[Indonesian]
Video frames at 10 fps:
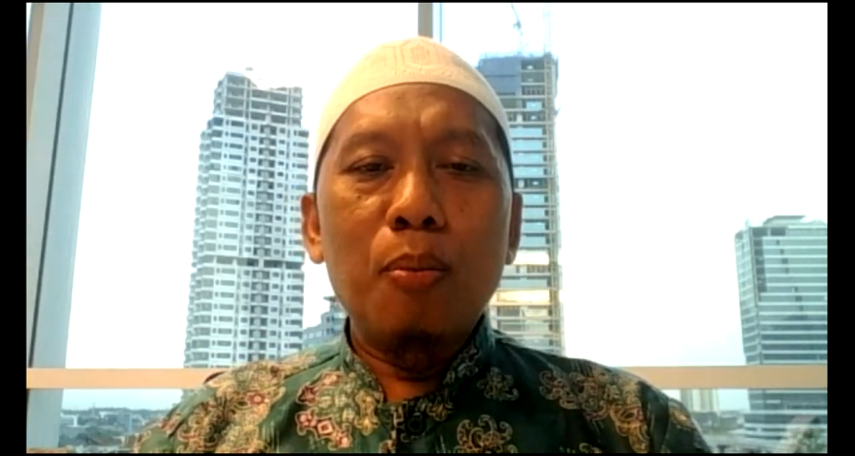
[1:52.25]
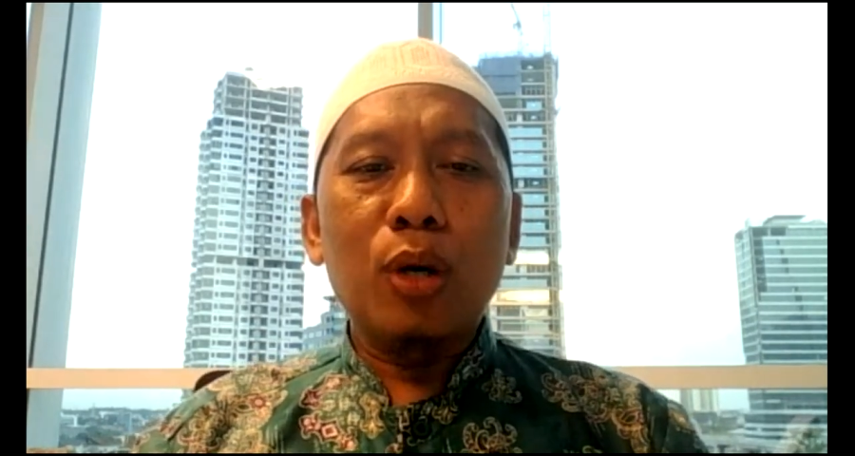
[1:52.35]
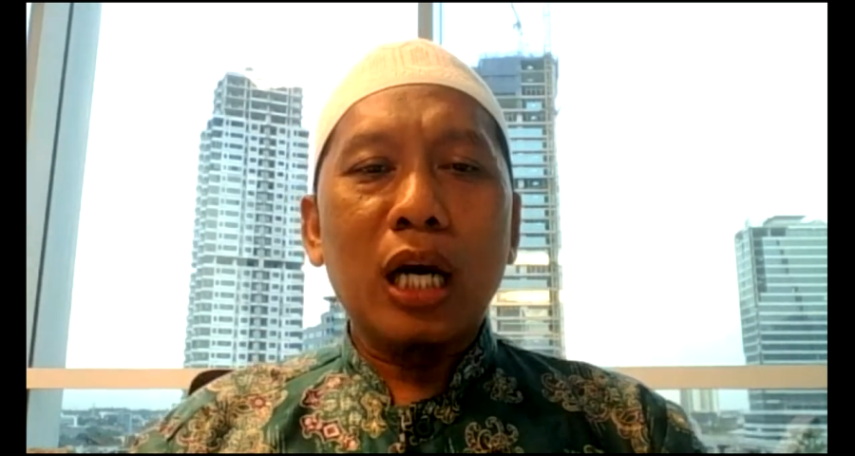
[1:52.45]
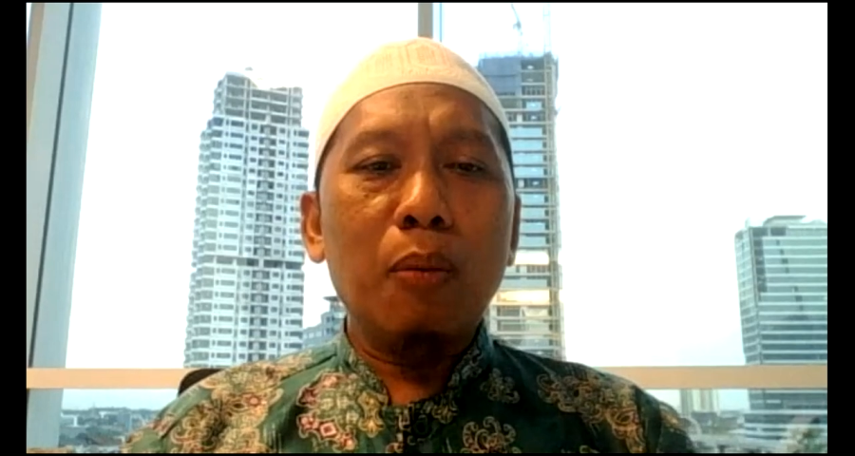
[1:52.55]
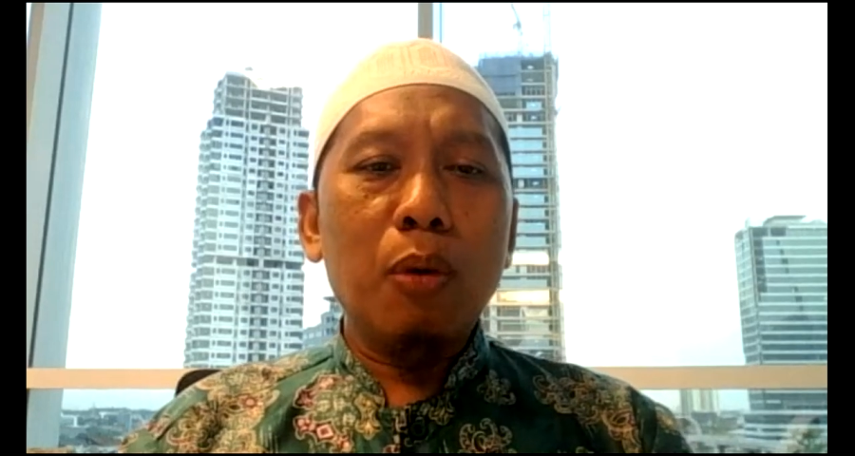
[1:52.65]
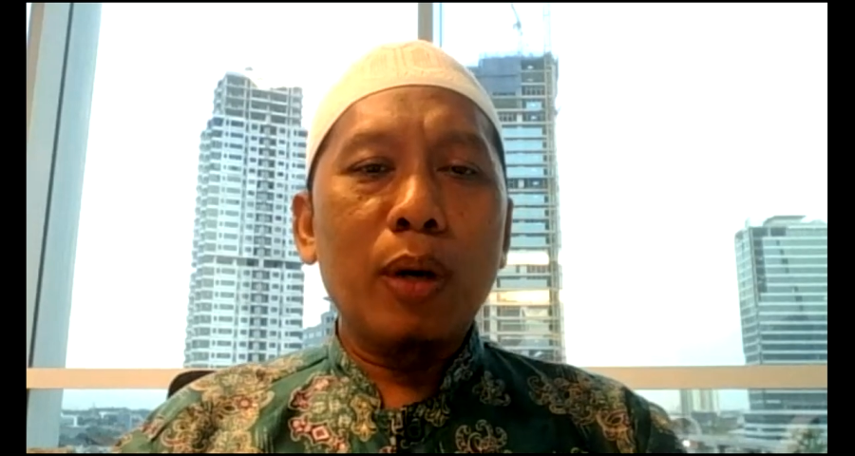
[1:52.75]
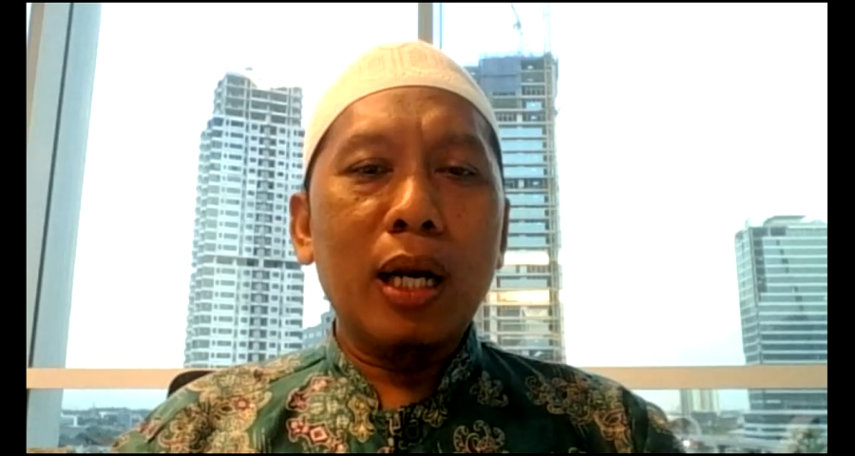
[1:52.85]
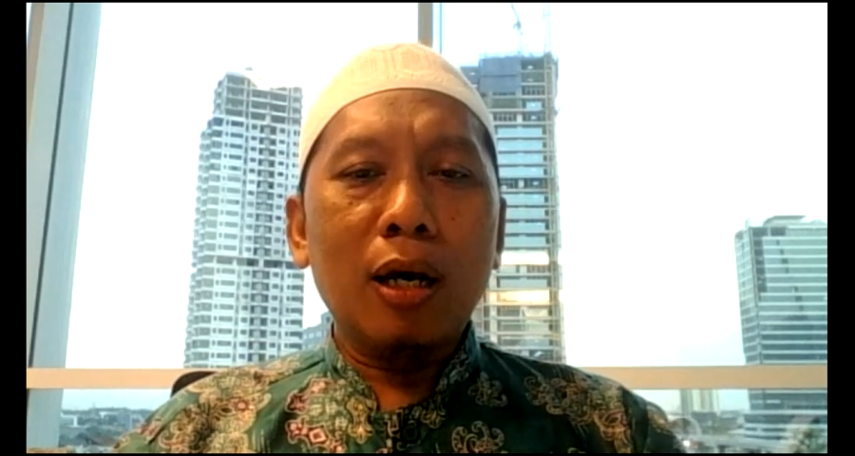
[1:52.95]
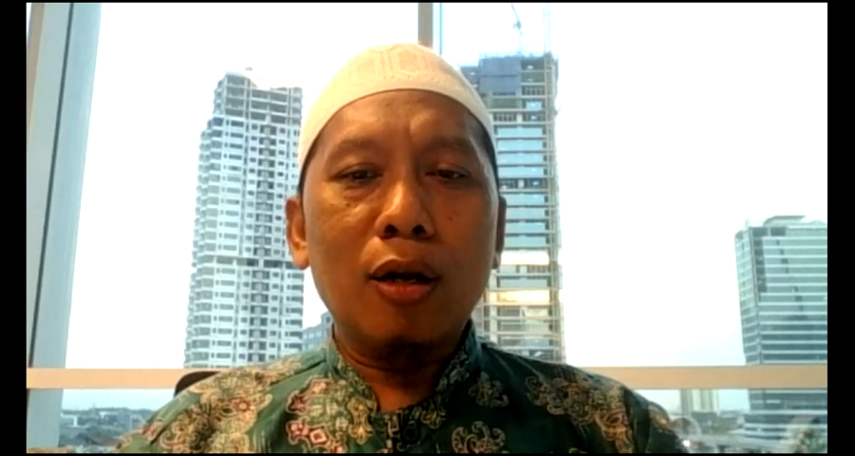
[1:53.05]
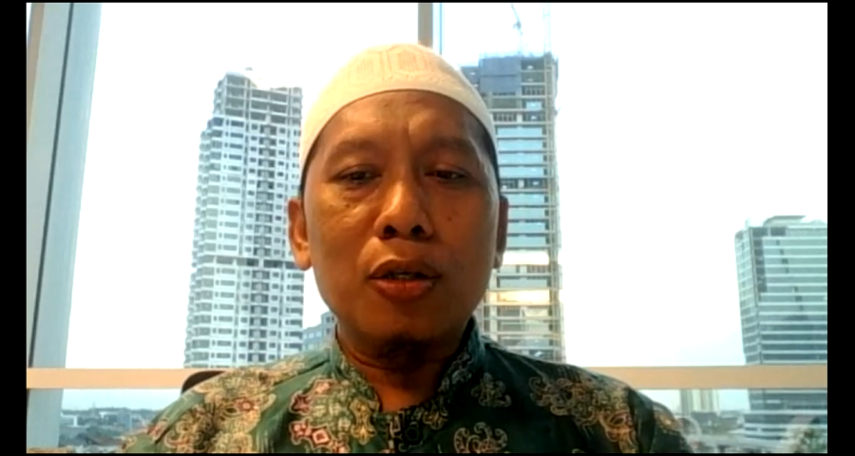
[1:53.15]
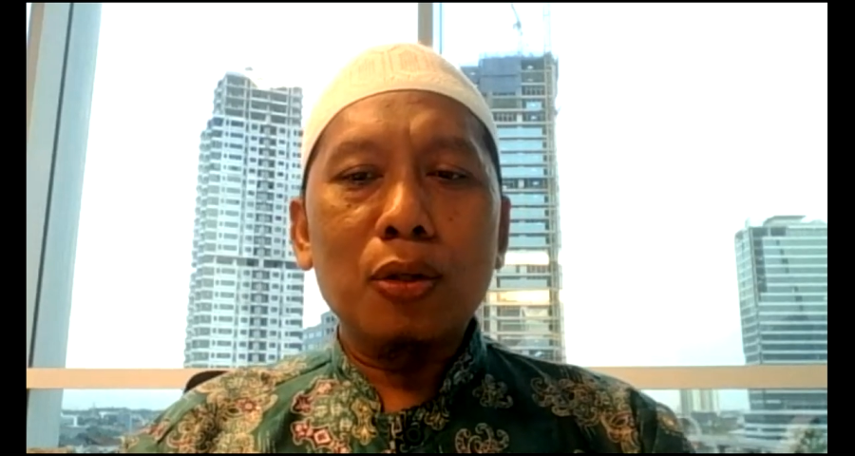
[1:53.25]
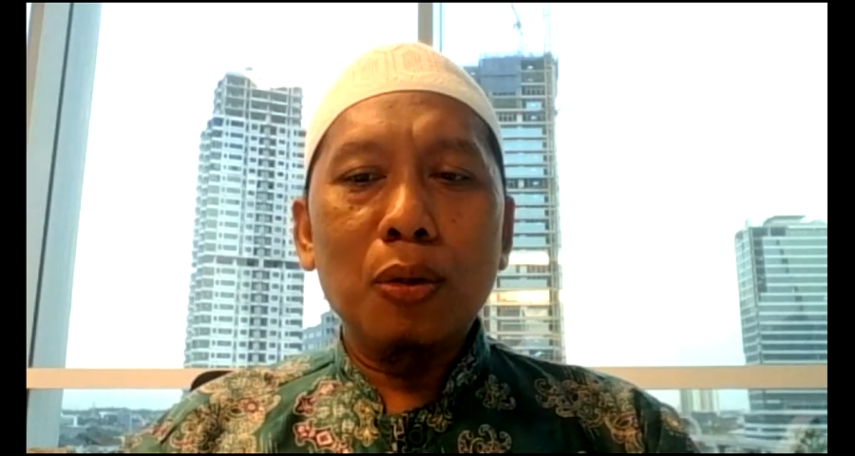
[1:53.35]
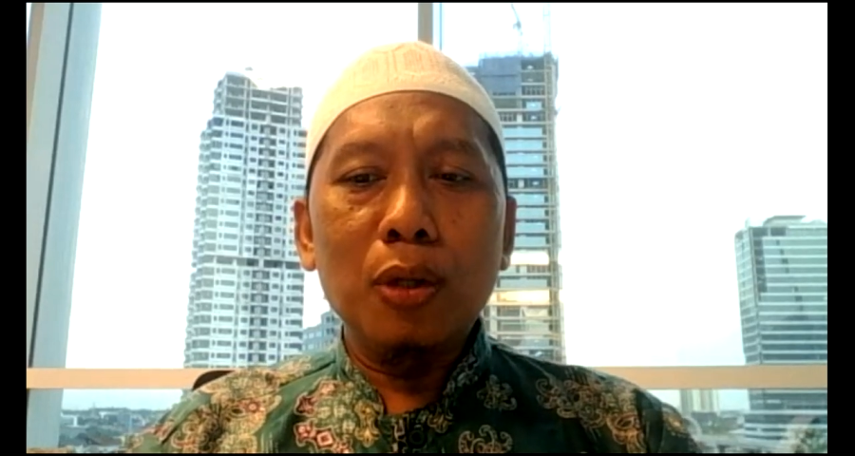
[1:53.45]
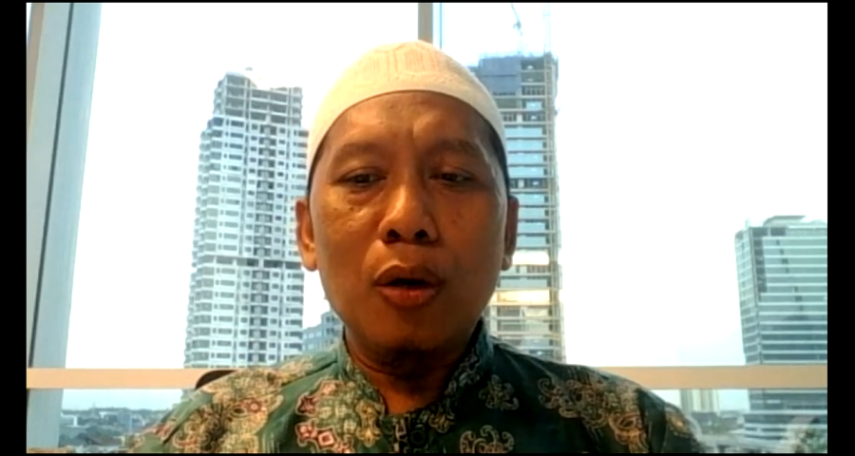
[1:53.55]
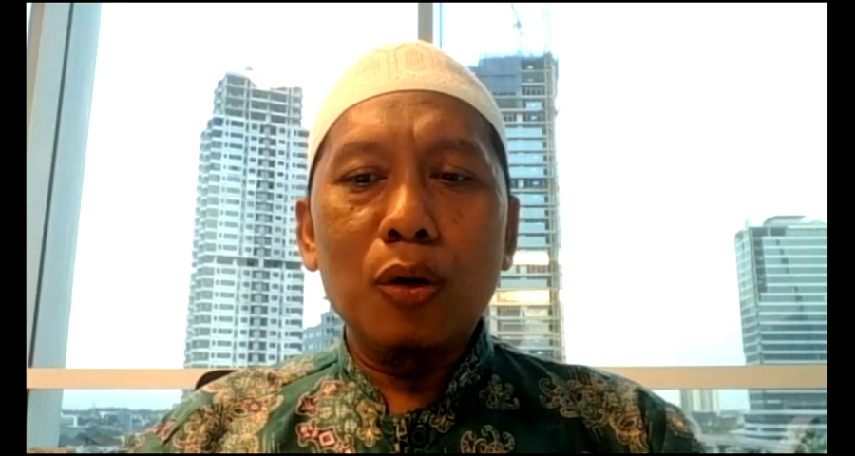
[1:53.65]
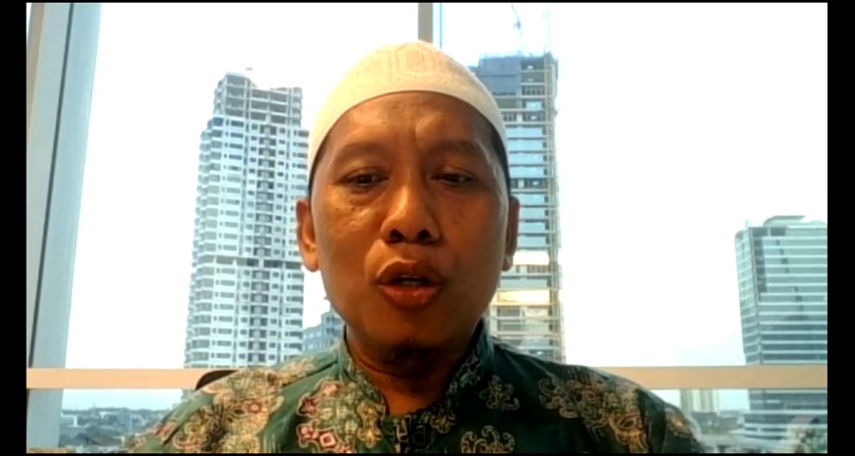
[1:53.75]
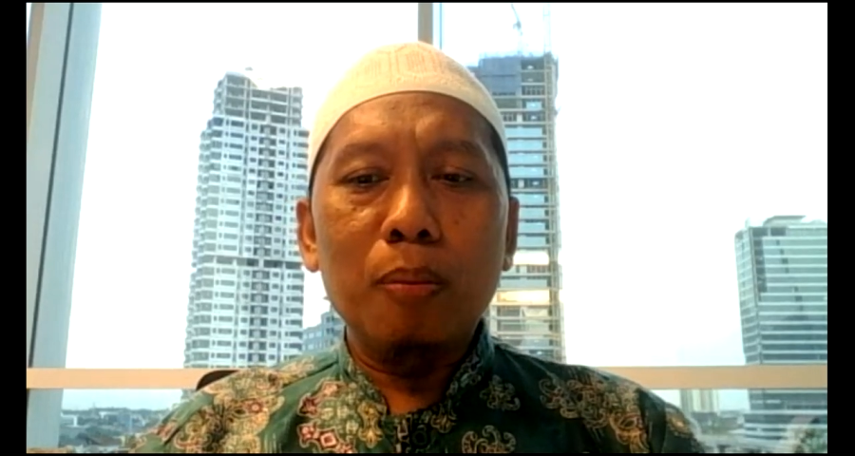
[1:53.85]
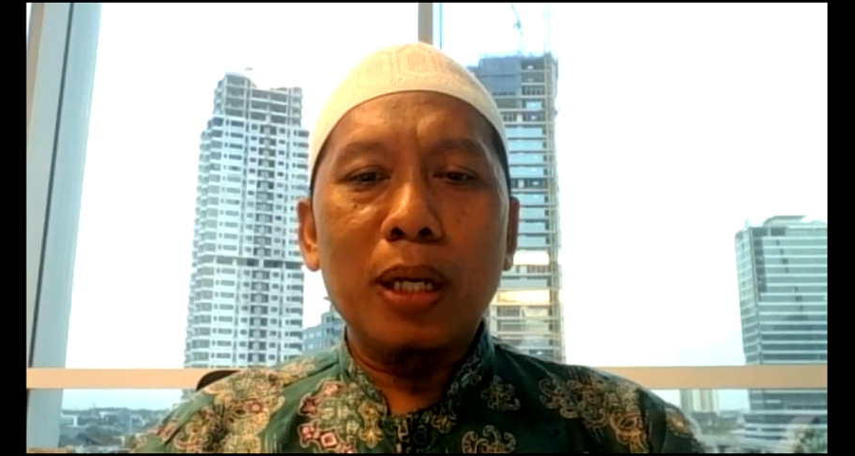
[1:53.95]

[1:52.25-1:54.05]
bukan wewenang Rasulullah untuk